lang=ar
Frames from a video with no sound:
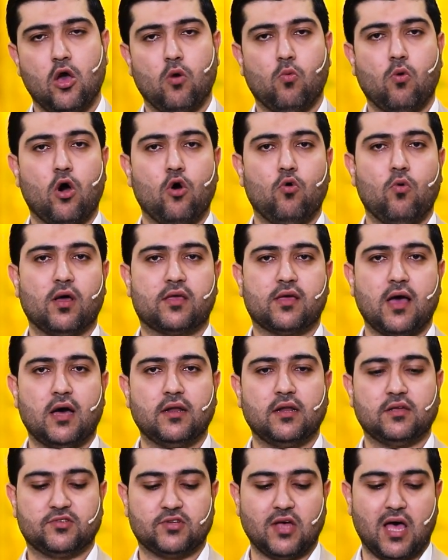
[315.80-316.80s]
وهو
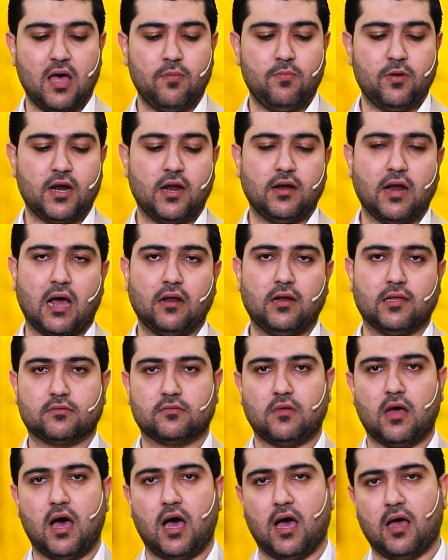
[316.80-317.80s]
كان صابرا على
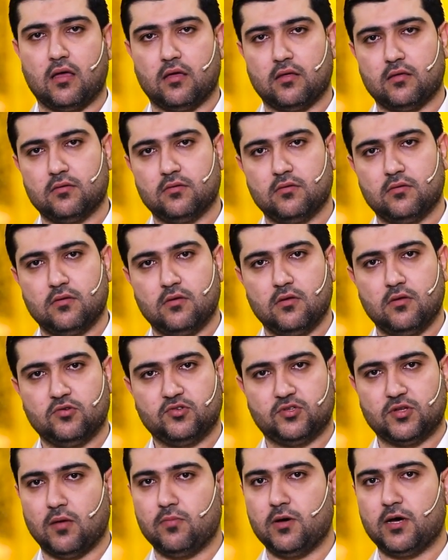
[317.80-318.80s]
الطاعة
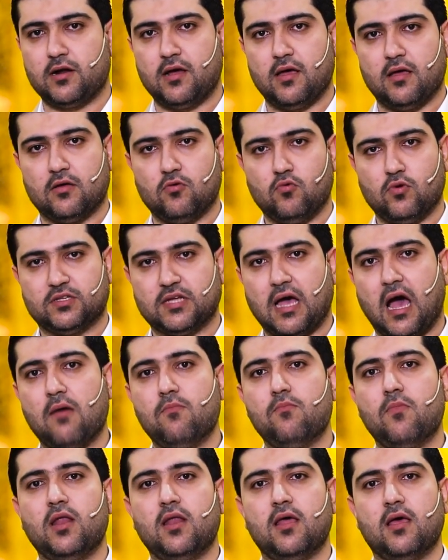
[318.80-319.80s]
صبر
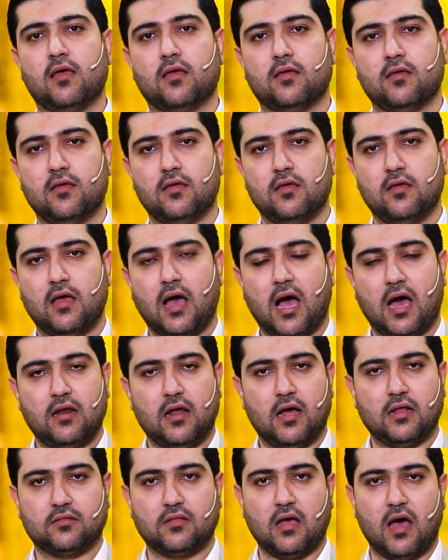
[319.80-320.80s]
وتحمل
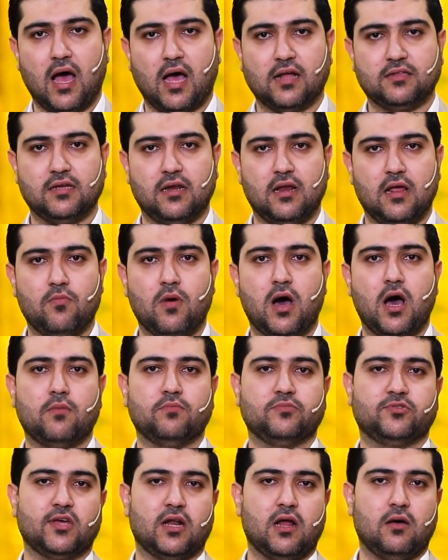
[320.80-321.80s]
على طاعة
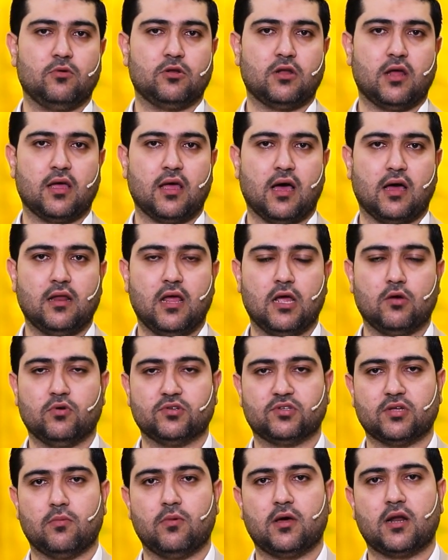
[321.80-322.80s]
الإمام سلام الله عليه
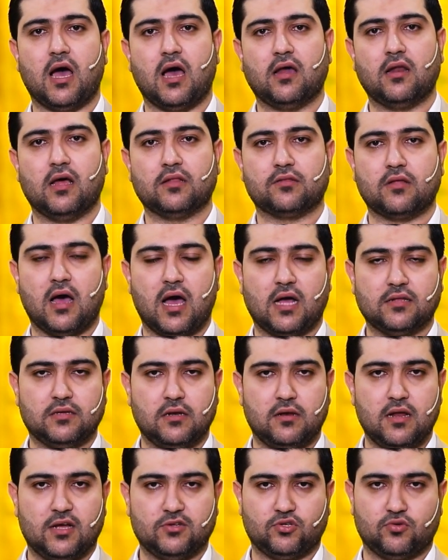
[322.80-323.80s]
وصبر على طاعة
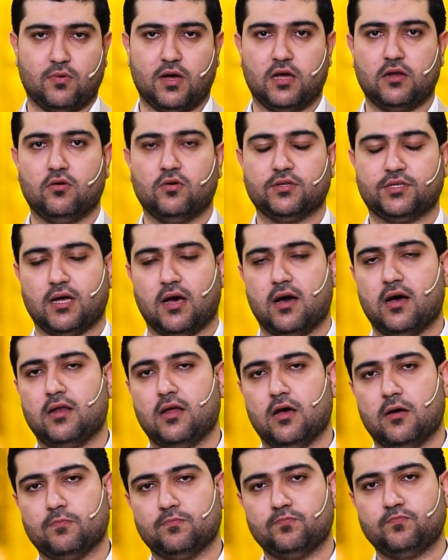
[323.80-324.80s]
الله سبحانه
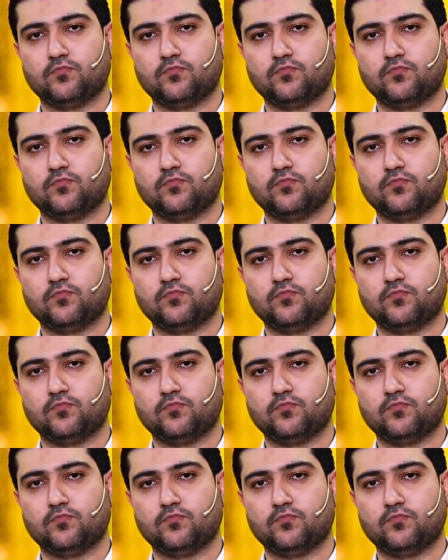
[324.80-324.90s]
وتعالى